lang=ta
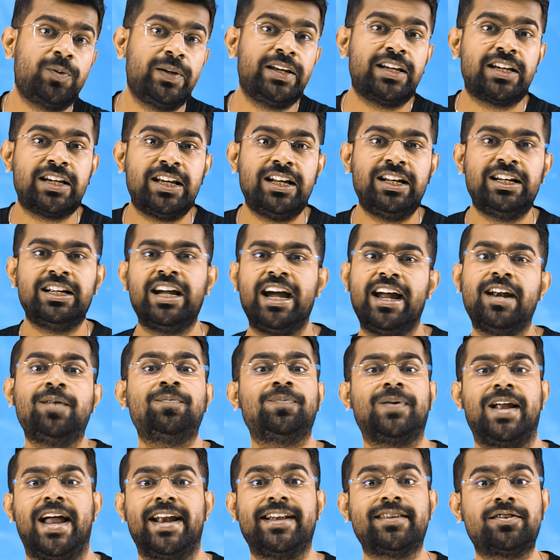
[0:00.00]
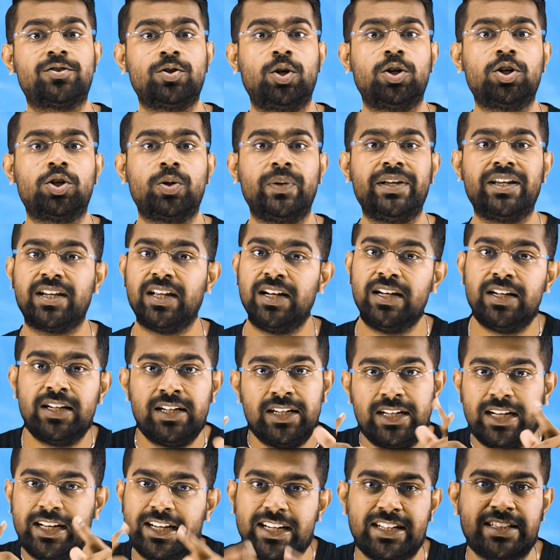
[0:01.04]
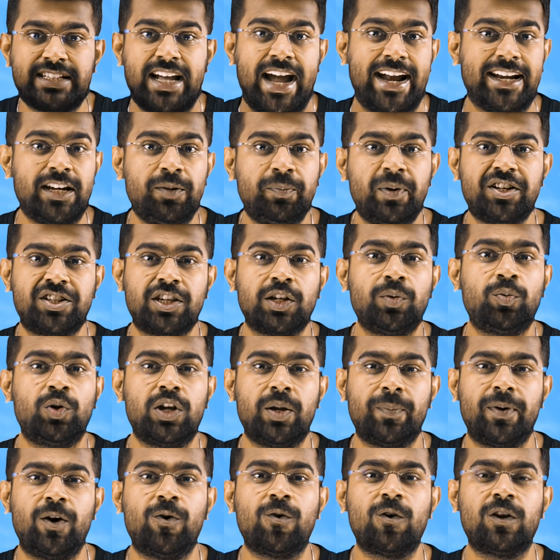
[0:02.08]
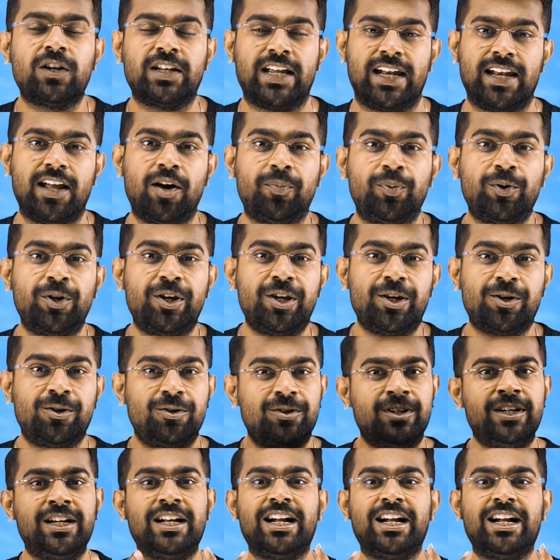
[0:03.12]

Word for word: ட்விங்கிள் அண்ட் பிளானட்ஸ் டோன்ட் ட்விங்கிள் இந்த அனிமேஷன் மூலயமா உங்களுக்கு நல்லா புரியும்